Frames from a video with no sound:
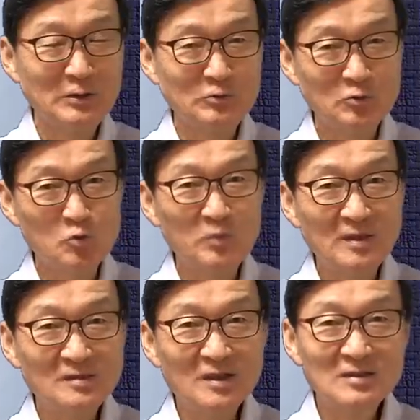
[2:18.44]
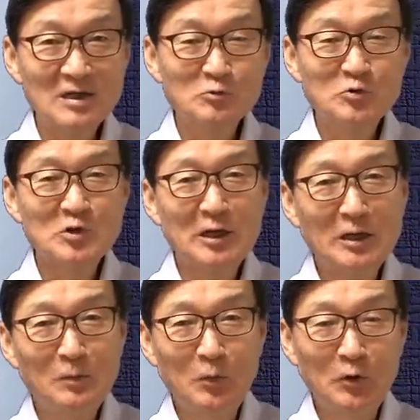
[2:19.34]
중국 매체 사우스 차이나
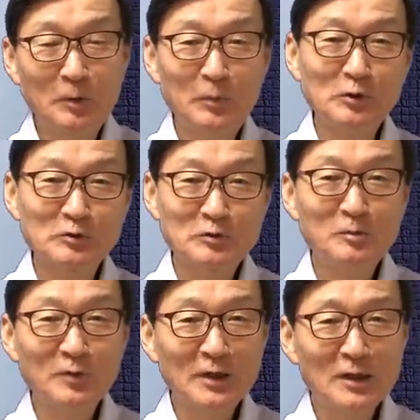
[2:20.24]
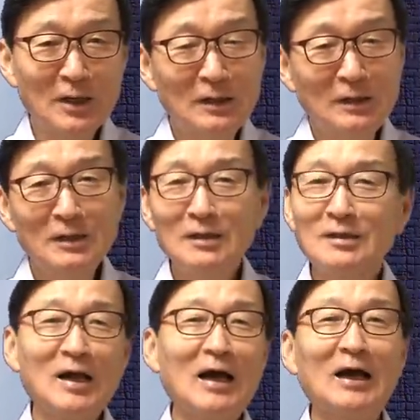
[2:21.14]
모닝 포스트를 보니까
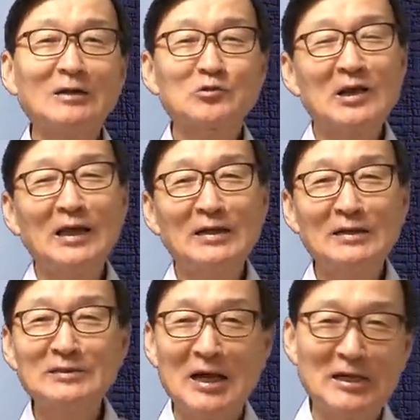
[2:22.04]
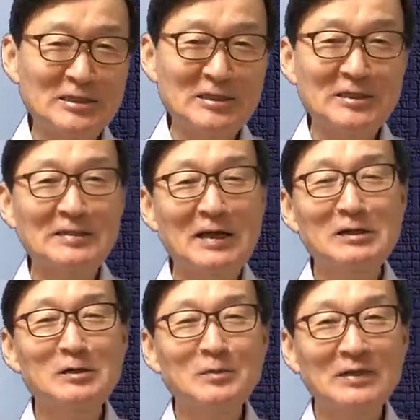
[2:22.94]
야 차이나 자신 있다
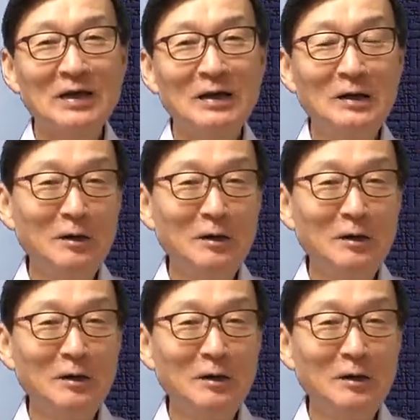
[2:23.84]
이겁니다.